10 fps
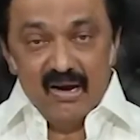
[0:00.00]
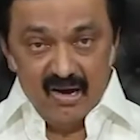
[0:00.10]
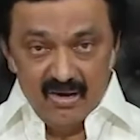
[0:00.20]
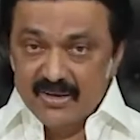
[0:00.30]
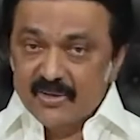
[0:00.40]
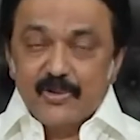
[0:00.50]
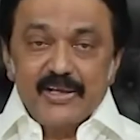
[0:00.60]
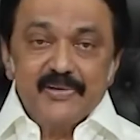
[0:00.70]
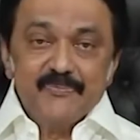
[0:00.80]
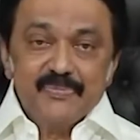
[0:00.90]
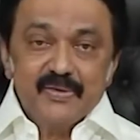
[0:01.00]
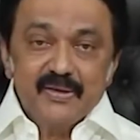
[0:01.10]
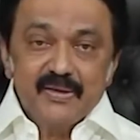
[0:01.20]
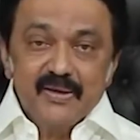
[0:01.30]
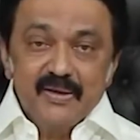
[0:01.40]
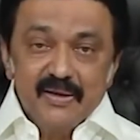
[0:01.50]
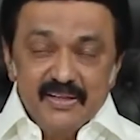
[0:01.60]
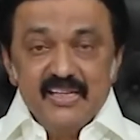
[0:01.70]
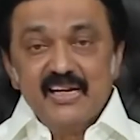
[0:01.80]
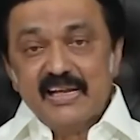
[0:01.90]
ஆளுநர் உரை
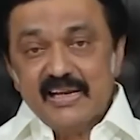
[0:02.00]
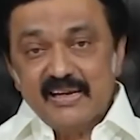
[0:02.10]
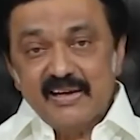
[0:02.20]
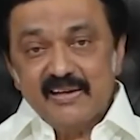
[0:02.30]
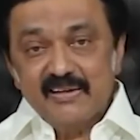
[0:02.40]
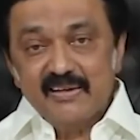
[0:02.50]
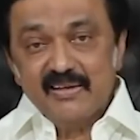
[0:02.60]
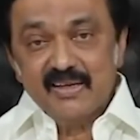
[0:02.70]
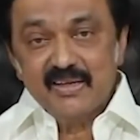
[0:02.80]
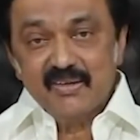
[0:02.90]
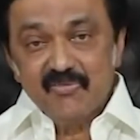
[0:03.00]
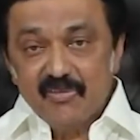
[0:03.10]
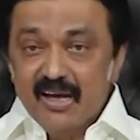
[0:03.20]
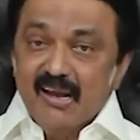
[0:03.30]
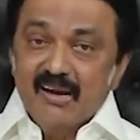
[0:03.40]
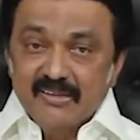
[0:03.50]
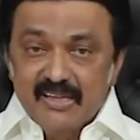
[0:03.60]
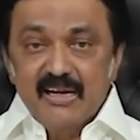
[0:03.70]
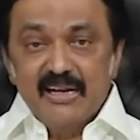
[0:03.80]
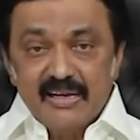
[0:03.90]
நிதிநிலை அறிக்கை வேளாண்
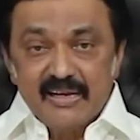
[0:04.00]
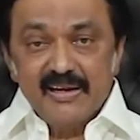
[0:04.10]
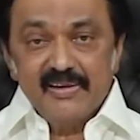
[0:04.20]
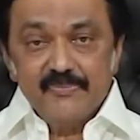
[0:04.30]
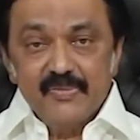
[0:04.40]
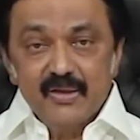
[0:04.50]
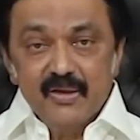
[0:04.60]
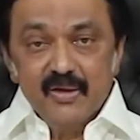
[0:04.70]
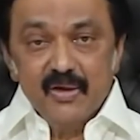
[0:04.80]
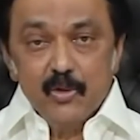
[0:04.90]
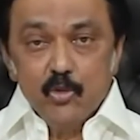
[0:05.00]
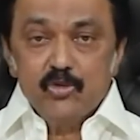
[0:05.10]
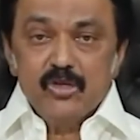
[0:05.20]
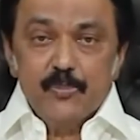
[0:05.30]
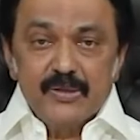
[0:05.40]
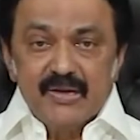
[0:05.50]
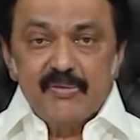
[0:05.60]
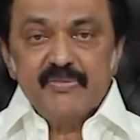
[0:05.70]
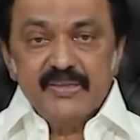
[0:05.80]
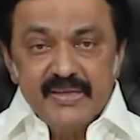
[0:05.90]
நிதிநிலை அறிக்கை நூற்றி
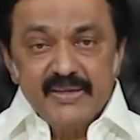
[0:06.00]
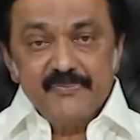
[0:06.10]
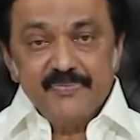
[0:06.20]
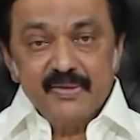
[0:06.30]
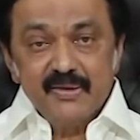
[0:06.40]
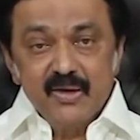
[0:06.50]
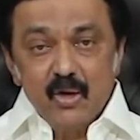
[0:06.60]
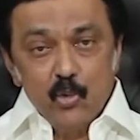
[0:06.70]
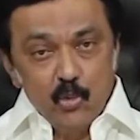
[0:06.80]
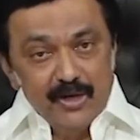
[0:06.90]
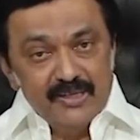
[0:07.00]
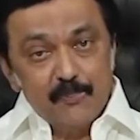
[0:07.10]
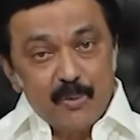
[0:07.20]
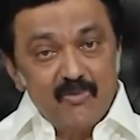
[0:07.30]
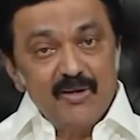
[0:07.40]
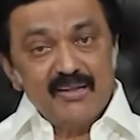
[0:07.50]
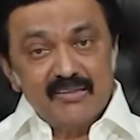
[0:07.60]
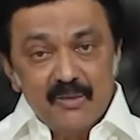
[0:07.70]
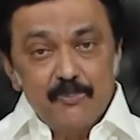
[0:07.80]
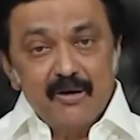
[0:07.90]
பத்தாவது விதி உள்ளிட்ட பல்வேறு
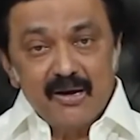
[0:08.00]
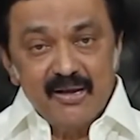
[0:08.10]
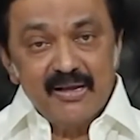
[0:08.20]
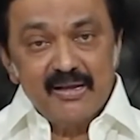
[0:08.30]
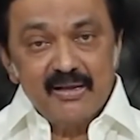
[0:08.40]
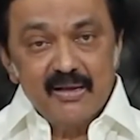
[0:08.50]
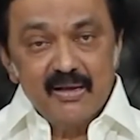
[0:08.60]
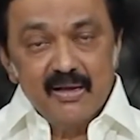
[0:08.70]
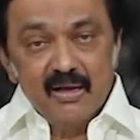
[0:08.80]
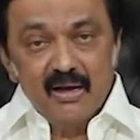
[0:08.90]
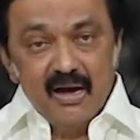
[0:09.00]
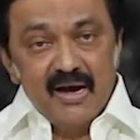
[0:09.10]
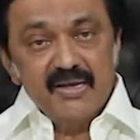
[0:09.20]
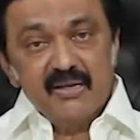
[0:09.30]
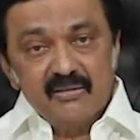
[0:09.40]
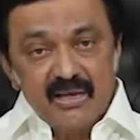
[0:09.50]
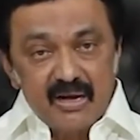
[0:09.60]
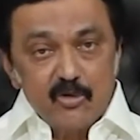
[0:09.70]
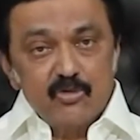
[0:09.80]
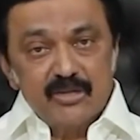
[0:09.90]
தலைப்புகளில் ஆயிரத்தி
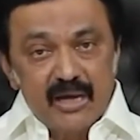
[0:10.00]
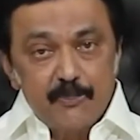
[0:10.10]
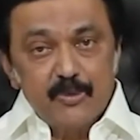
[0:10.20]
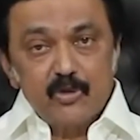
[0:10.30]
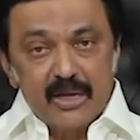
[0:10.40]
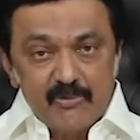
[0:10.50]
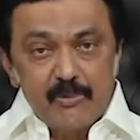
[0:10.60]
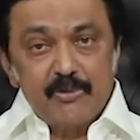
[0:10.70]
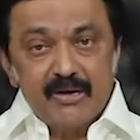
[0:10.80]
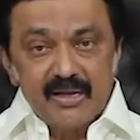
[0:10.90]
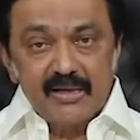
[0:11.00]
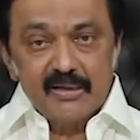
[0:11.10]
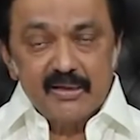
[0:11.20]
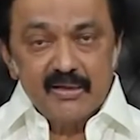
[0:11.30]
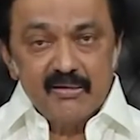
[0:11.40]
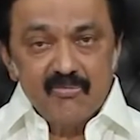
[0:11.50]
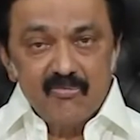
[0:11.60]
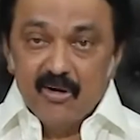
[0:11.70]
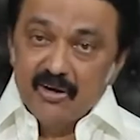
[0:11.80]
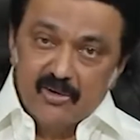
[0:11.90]
அறநூற்றி நாற்பத்தோரு அறிவிப்புகளை
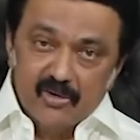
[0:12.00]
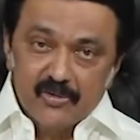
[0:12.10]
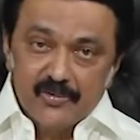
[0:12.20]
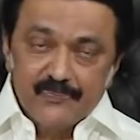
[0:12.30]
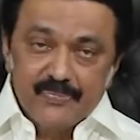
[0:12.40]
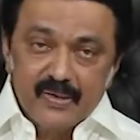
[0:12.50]
வெளியிட்டிருக்கிறோம்